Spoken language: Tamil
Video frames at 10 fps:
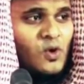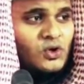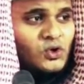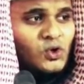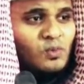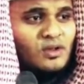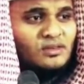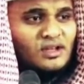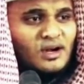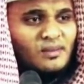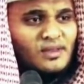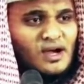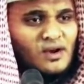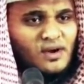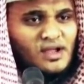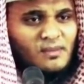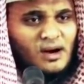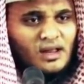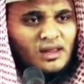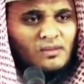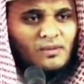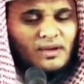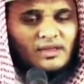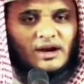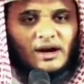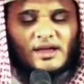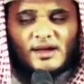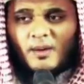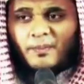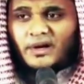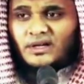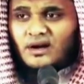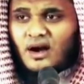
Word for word: ஒட்டுமொத்த ரமதானுடைய மாதமும் அதில் கழிக்கப்பட்ட